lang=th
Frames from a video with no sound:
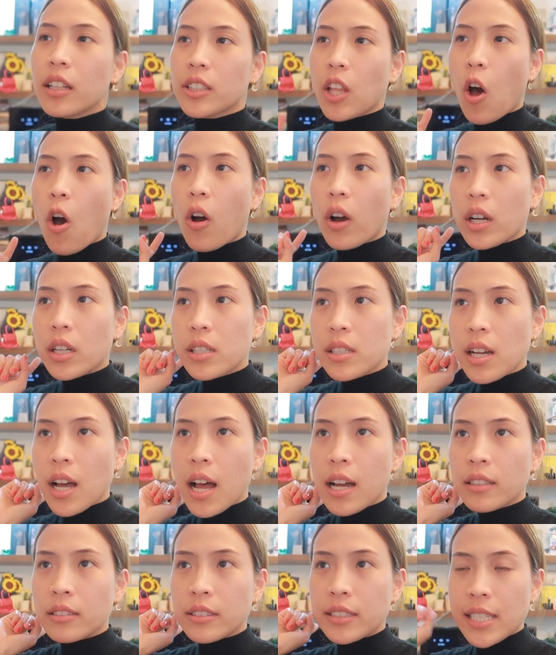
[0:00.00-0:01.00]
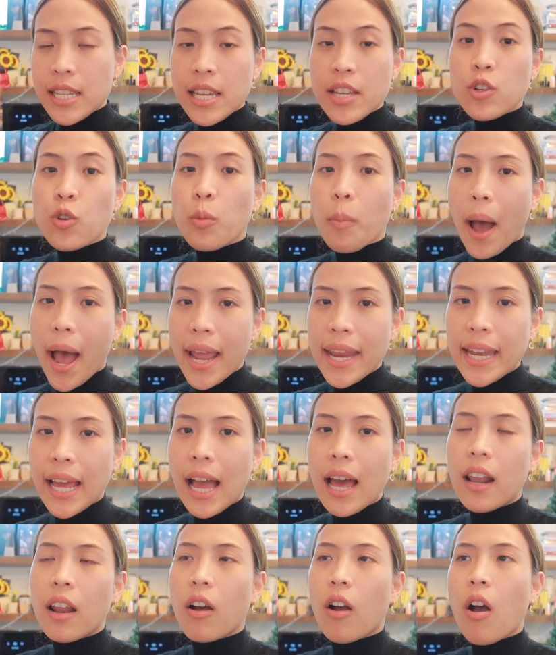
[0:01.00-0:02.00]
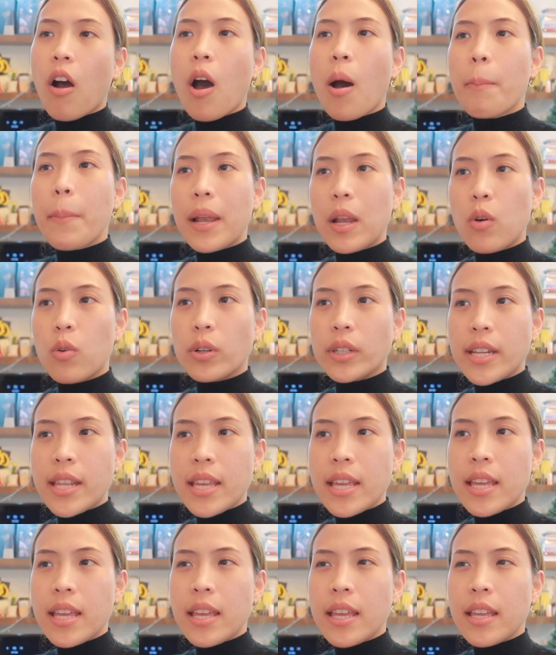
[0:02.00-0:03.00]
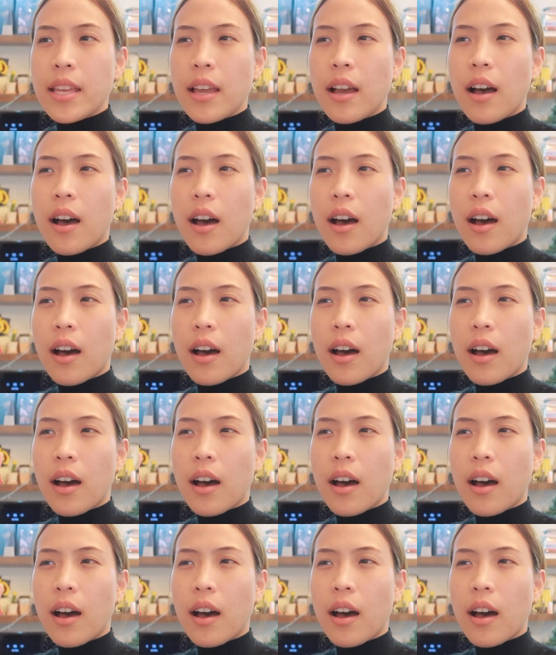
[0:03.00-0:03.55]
ต่อเครื่องที่ดูไบนะคะแล้วก็ไปลงที่